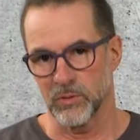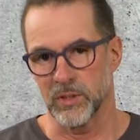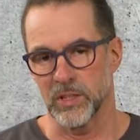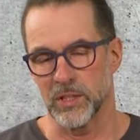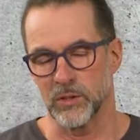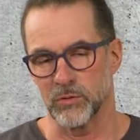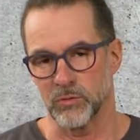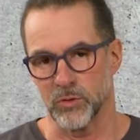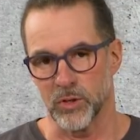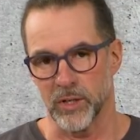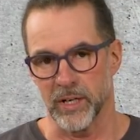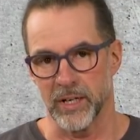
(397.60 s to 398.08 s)
die
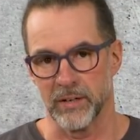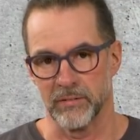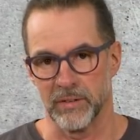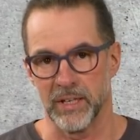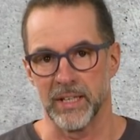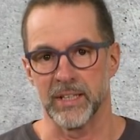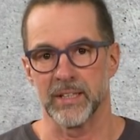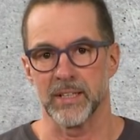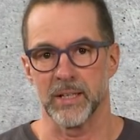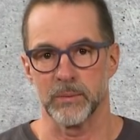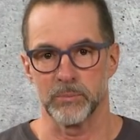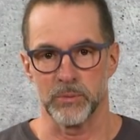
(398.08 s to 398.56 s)
ich vorher
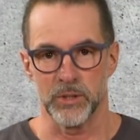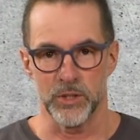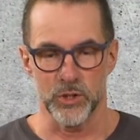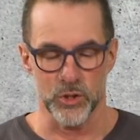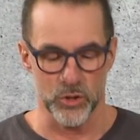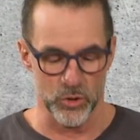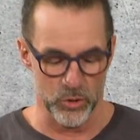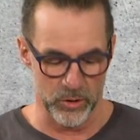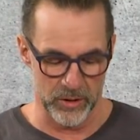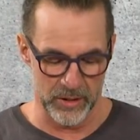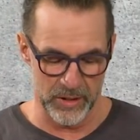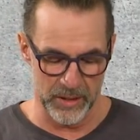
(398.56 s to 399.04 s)
erwähnt habe, die
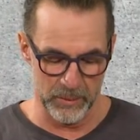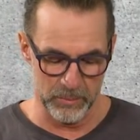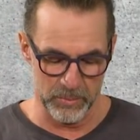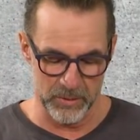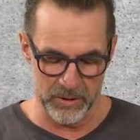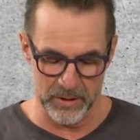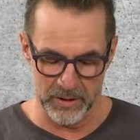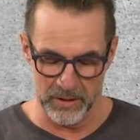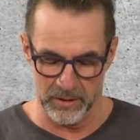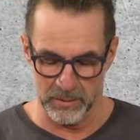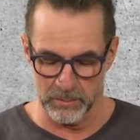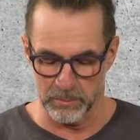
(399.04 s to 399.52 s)
es schon
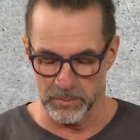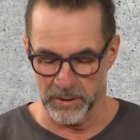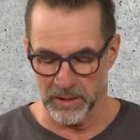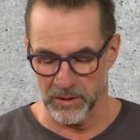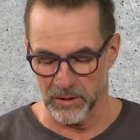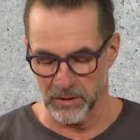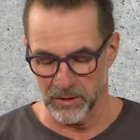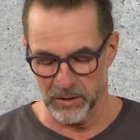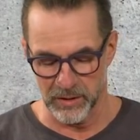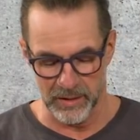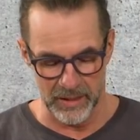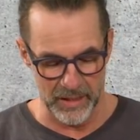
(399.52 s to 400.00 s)
gibt,
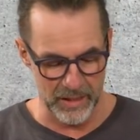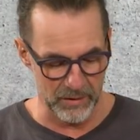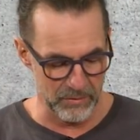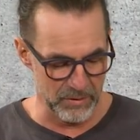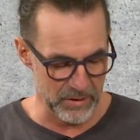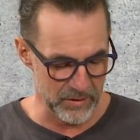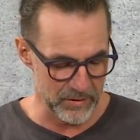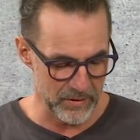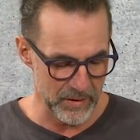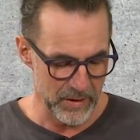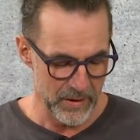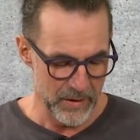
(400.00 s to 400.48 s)
Barker
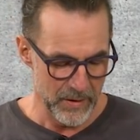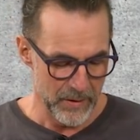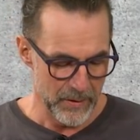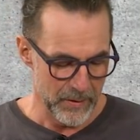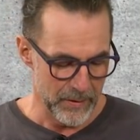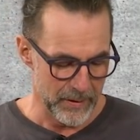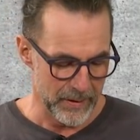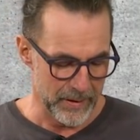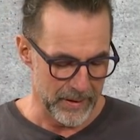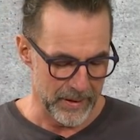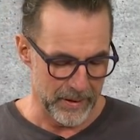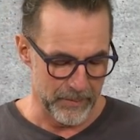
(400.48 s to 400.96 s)
Davis,
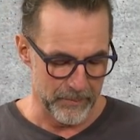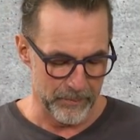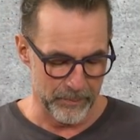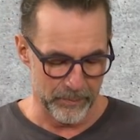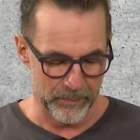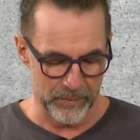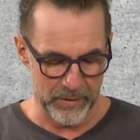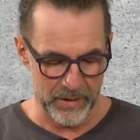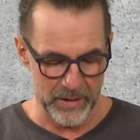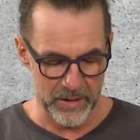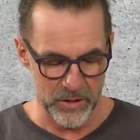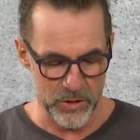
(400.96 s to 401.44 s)

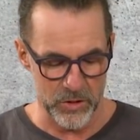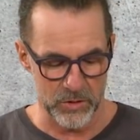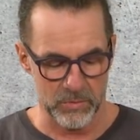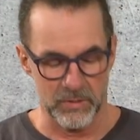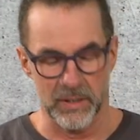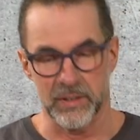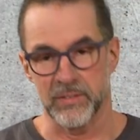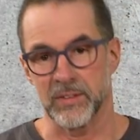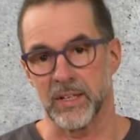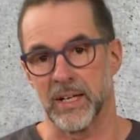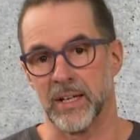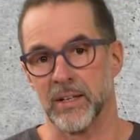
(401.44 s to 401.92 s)
ähm, ist es
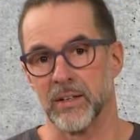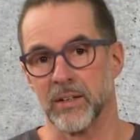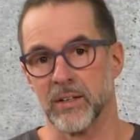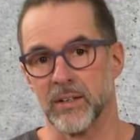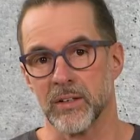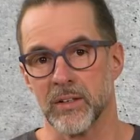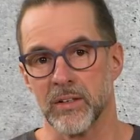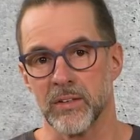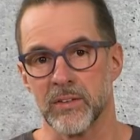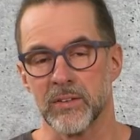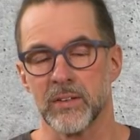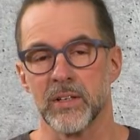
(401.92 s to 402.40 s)
was
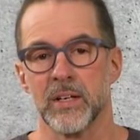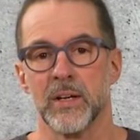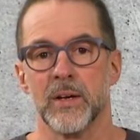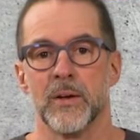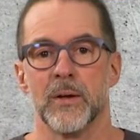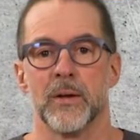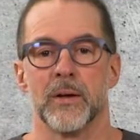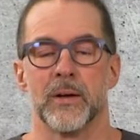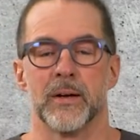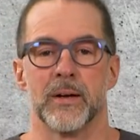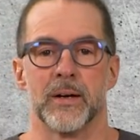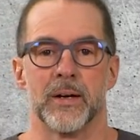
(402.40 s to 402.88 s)
anderes.
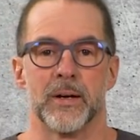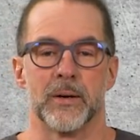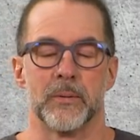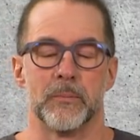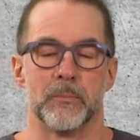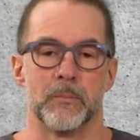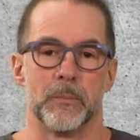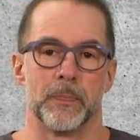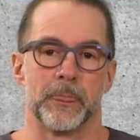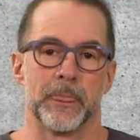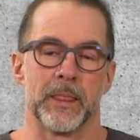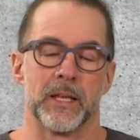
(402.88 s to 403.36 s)

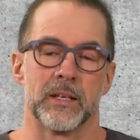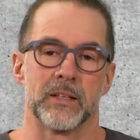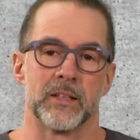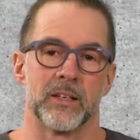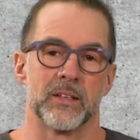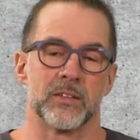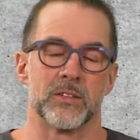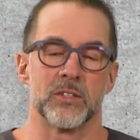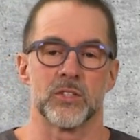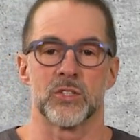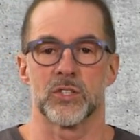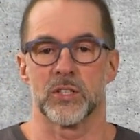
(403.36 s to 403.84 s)
Ähm,
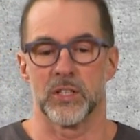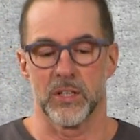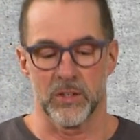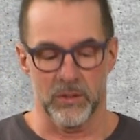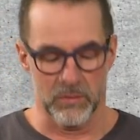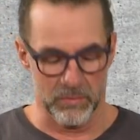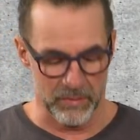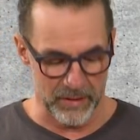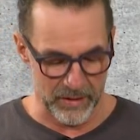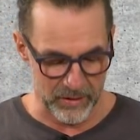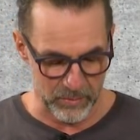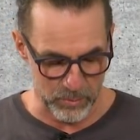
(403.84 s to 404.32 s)
das ist
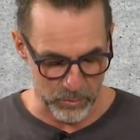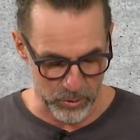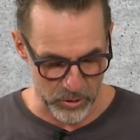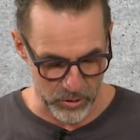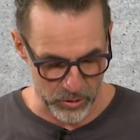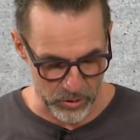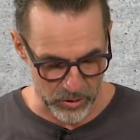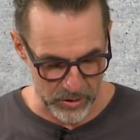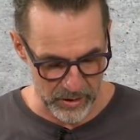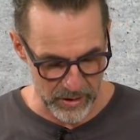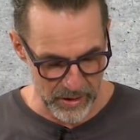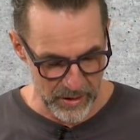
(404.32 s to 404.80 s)
das, was man
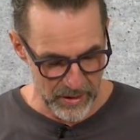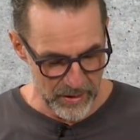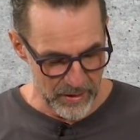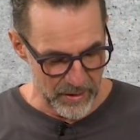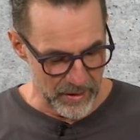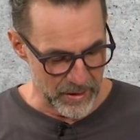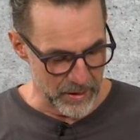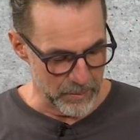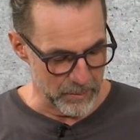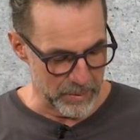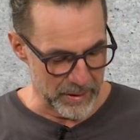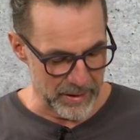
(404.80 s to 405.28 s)
noch
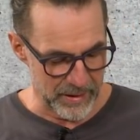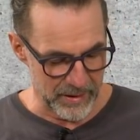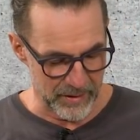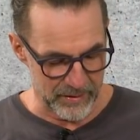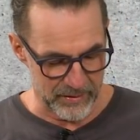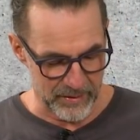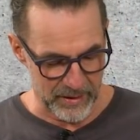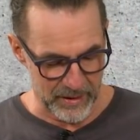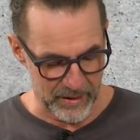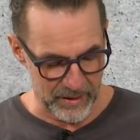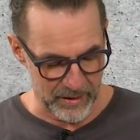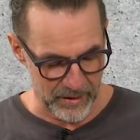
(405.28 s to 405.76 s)
äh, bei der
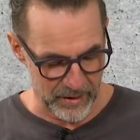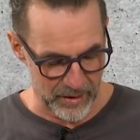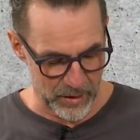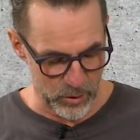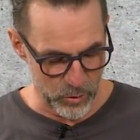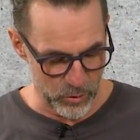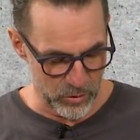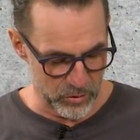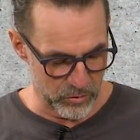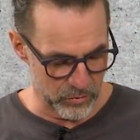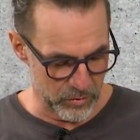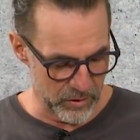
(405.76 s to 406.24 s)
Sache
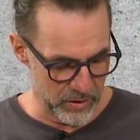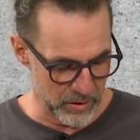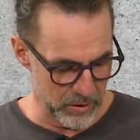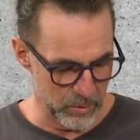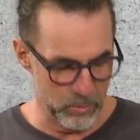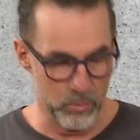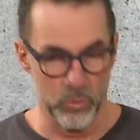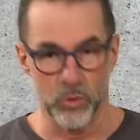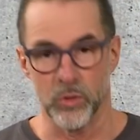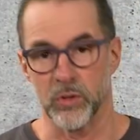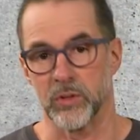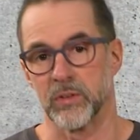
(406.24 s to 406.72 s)

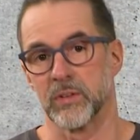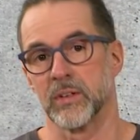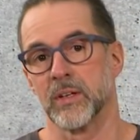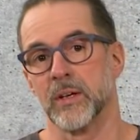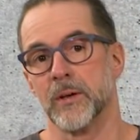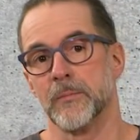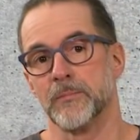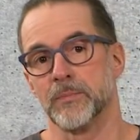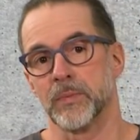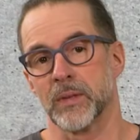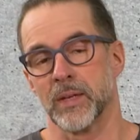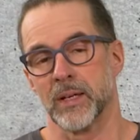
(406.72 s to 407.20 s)
rausfinden muss.
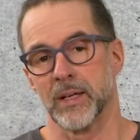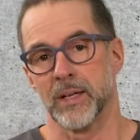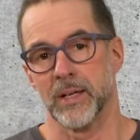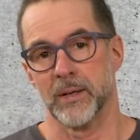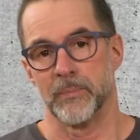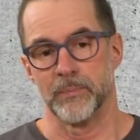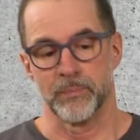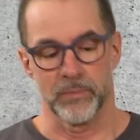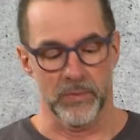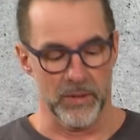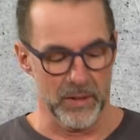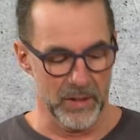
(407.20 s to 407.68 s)

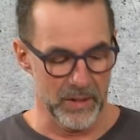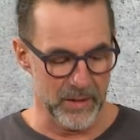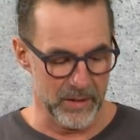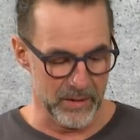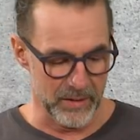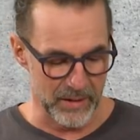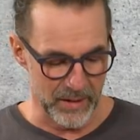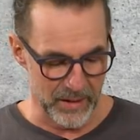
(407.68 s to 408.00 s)
Ähm, ich